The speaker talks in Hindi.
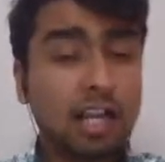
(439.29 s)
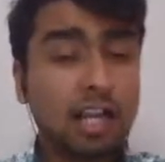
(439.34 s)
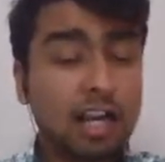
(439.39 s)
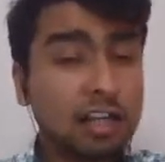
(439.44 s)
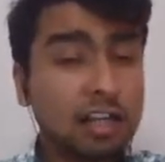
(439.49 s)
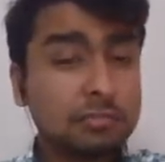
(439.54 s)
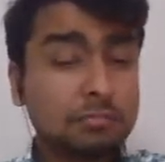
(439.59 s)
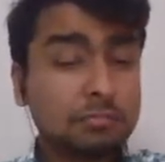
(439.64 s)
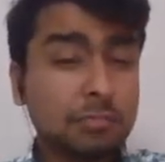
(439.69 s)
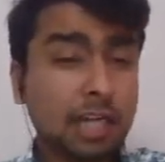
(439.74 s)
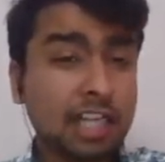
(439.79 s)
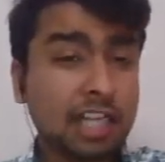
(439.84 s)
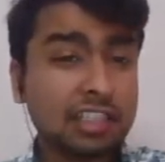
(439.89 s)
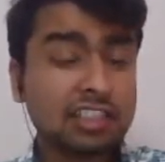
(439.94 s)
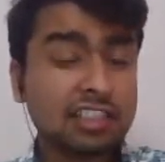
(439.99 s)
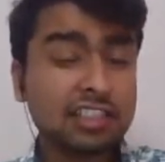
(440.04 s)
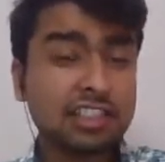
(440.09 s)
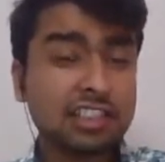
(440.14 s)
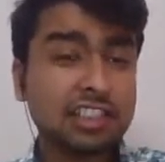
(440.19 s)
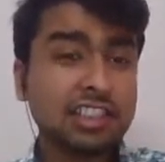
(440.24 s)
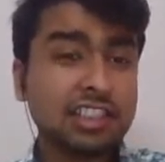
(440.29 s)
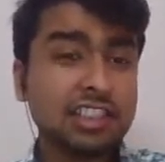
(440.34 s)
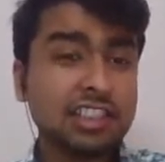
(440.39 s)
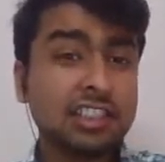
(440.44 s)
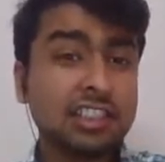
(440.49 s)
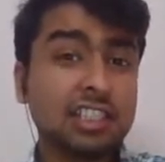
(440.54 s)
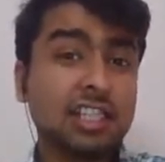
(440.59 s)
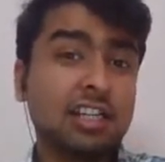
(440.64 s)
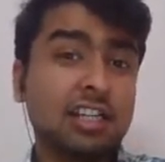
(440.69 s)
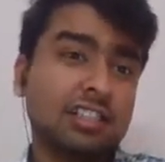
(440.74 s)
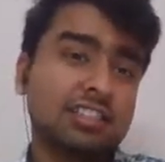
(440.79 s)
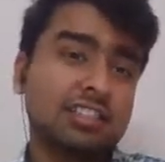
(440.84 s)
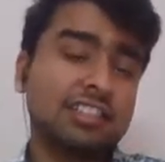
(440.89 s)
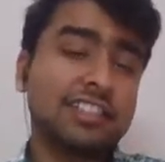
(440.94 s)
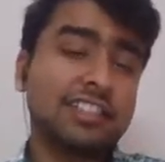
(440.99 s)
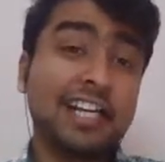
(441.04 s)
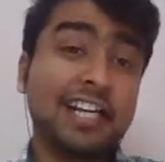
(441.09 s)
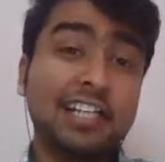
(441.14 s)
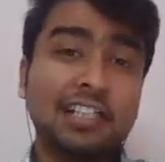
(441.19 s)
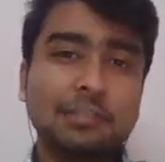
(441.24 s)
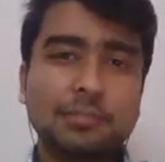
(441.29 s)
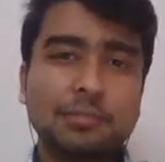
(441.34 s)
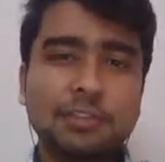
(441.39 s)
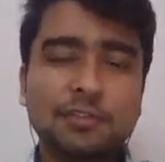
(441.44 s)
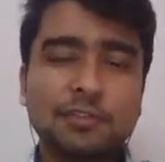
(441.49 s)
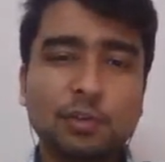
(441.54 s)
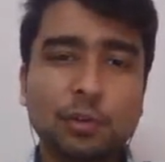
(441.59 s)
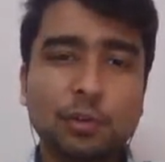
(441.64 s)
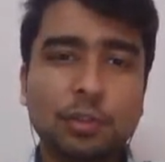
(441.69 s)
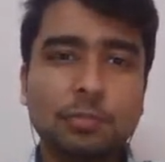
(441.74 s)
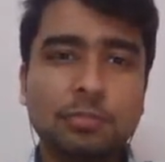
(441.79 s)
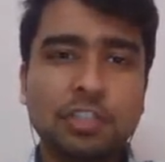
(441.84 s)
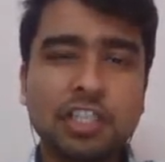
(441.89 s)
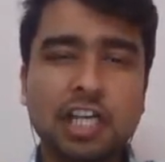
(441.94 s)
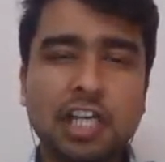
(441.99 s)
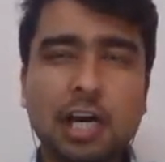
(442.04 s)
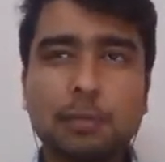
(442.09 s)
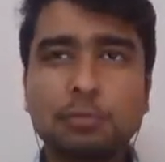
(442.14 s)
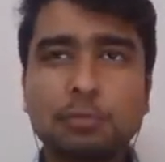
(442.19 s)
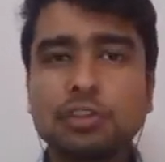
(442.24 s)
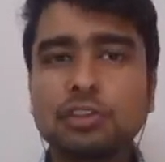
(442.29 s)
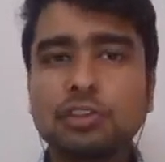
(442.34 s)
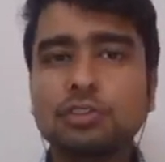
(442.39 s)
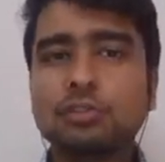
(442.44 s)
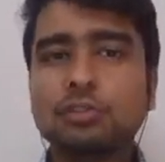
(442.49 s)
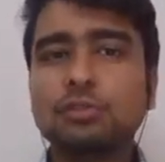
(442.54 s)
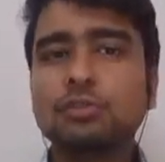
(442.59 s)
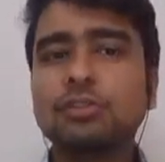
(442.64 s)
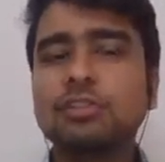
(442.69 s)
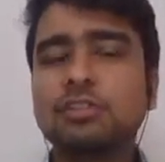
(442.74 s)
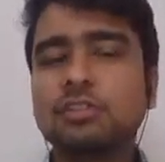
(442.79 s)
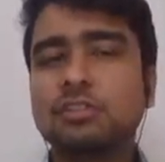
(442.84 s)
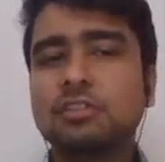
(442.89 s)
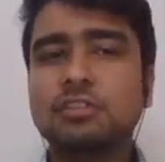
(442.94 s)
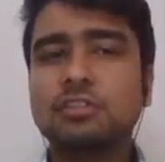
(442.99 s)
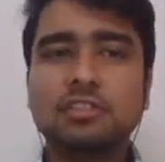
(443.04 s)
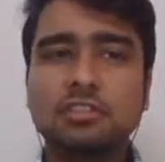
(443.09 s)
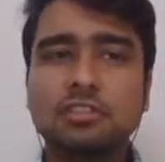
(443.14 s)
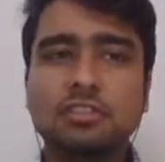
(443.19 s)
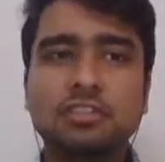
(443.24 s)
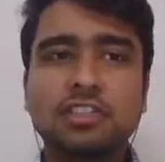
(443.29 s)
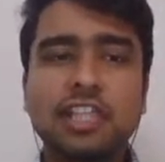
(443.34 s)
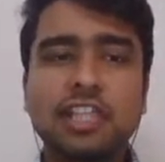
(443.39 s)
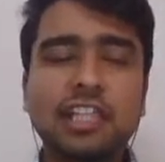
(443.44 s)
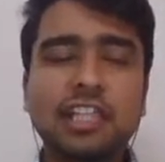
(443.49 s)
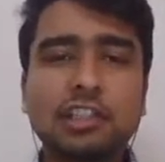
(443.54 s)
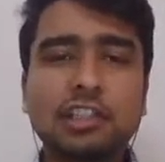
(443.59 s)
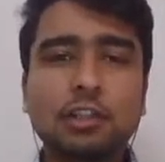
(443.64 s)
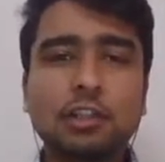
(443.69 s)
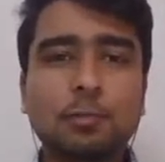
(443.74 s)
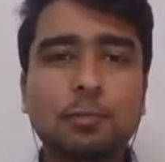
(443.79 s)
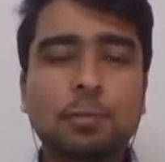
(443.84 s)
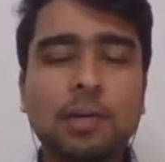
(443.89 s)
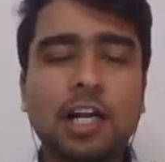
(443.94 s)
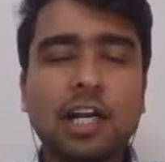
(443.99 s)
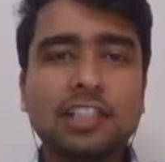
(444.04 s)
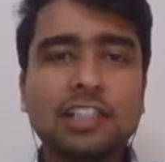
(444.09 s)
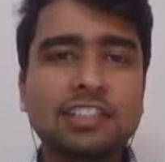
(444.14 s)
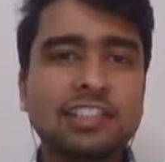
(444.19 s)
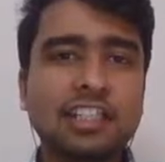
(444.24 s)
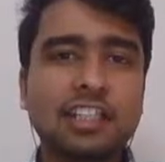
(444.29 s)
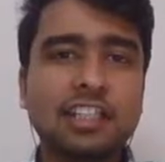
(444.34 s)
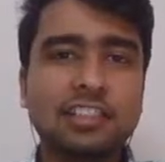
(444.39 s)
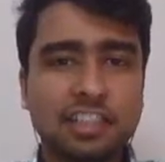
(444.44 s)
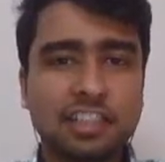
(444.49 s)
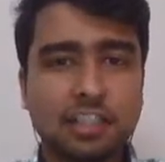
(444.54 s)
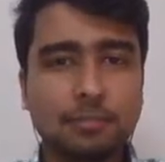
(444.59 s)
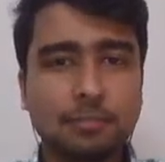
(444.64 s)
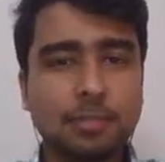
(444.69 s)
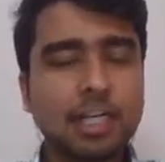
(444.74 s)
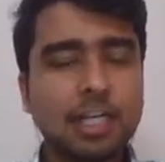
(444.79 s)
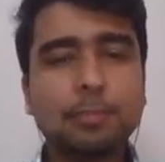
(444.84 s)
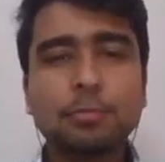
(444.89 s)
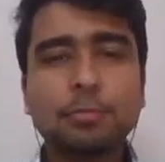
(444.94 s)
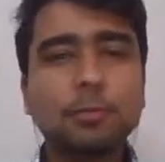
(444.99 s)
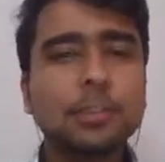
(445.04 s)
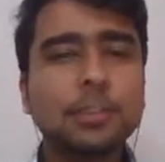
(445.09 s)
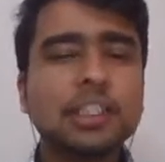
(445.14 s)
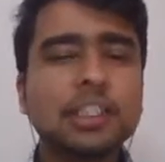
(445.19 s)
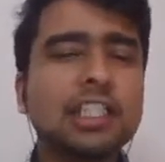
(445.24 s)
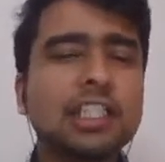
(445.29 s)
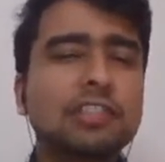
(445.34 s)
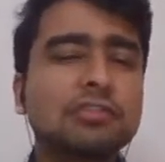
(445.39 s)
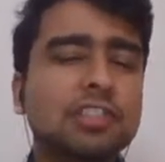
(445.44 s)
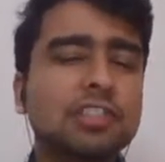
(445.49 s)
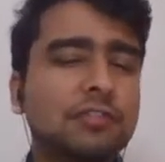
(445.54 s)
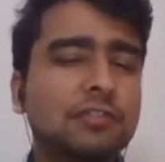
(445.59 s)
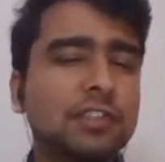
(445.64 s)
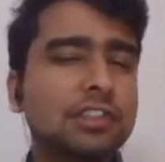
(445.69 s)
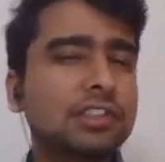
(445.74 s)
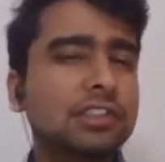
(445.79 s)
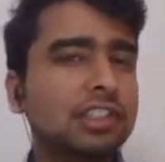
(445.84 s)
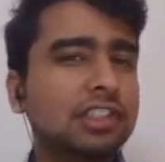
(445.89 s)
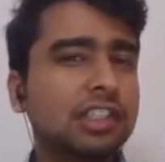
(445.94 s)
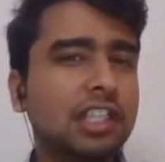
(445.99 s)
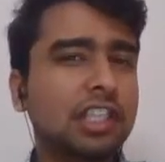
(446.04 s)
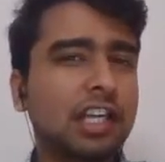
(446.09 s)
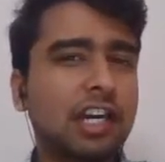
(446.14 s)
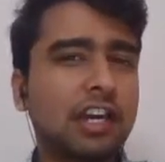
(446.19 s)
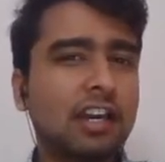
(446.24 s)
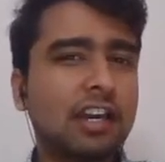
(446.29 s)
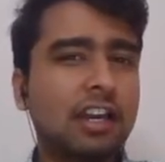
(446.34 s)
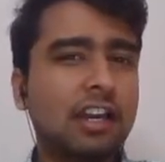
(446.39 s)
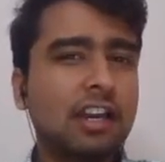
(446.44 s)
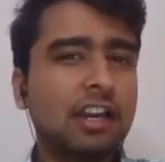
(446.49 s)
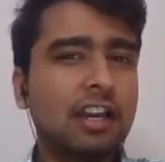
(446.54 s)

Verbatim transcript: अगर हम बात करें जाइलम और फ्लोएम की आप उसे रोज देखते हो प्लांट्स के अंदर बट आपको पता नहीं उसका फंक्शन क्या है